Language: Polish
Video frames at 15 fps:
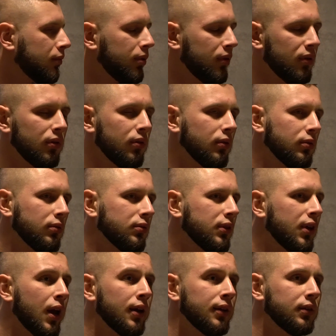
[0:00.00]
Bo
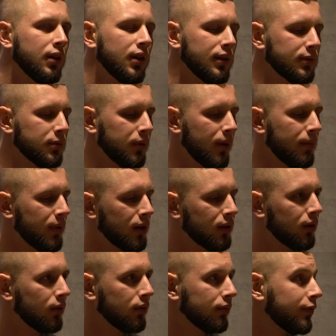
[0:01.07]
nie interesuje mnie
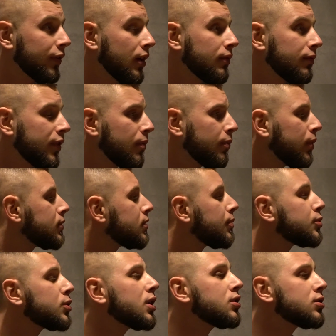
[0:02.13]
to. Wiem, wiem po co
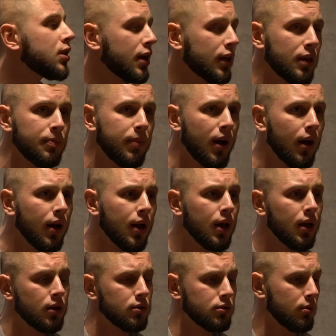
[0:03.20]
przyjeżdża ekipa,
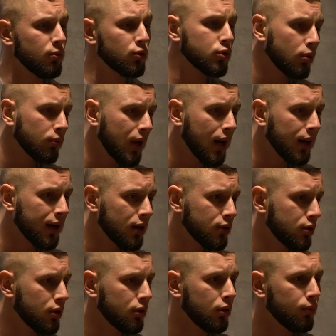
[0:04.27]
że muszą
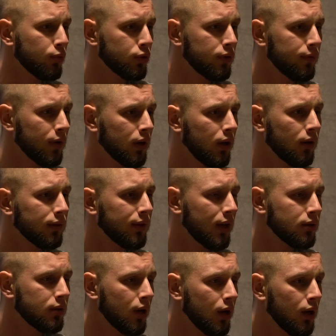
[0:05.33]
nagrać, że to musi
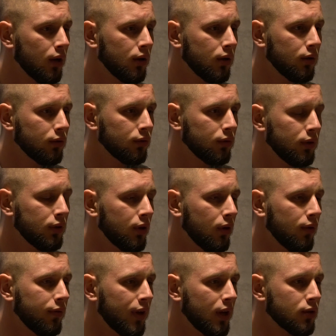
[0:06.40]
wyglądać. I
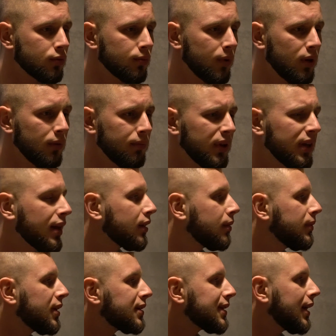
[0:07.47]
to wiesz, mi, mi, na
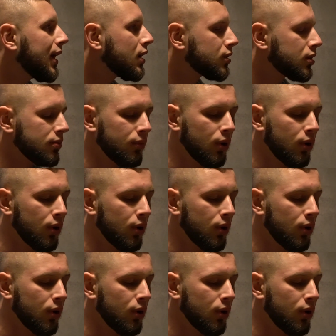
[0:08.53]
tym nie zależy.